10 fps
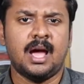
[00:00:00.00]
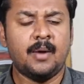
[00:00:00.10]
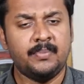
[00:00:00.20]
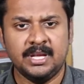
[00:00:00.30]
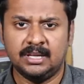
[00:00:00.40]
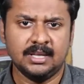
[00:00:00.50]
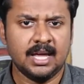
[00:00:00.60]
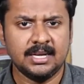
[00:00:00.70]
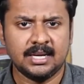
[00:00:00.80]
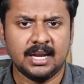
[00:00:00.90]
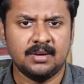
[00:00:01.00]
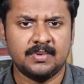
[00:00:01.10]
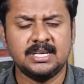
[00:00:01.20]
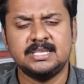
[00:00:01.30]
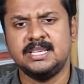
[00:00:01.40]
அப்படி இருந்தா என்றால்
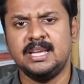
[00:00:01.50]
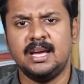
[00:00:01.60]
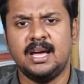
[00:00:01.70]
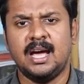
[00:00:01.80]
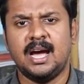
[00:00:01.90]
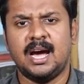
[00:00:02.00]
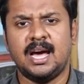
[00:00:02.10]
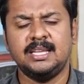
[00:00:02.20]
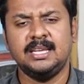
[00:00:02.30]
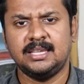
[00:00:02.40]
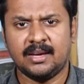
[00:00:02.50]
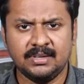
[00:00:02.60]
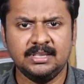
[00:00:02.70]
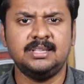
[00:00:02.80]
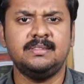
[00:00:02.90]
மகிழ்ச்சி அதை
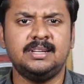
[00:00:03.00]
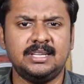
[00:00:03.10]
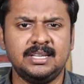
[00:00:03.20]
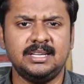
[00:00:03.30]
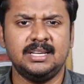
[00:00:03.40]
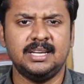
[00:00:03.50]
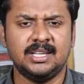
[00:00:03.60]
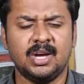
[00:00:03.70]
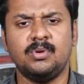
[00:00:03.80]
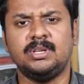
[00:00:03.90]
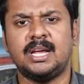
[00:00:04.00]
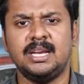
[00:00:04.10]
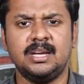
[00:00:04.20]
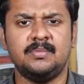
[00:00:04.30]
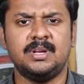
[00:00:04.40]
தவிர்த்து விட்டு ஏதாவது ஒரு
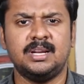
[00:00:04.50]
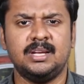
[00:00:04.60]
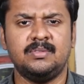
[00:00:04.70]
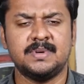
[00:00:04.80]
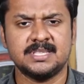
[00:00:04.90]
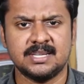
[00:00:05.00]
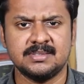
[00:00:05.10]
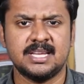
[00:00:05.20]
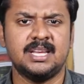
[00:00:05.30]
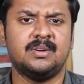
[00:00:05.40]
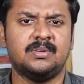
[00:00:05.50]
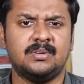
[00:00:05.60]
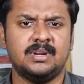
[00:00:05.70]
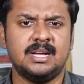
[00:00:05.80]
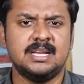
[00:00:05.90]
தனிநபர் விமர்சனம் செய்யணும்
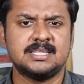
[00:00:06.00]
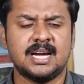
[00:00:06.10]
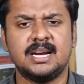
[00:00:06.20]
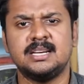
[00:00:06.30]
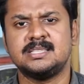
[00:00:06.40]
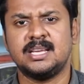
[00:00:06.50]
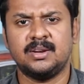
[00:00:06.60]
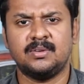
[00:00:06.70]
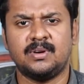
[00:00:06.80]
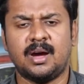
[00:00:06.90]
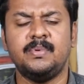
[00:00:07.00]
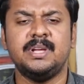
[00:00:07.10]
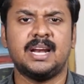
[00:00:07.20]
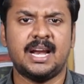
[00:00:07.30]
சாடல் செய்யணும் அப்படிங்கிற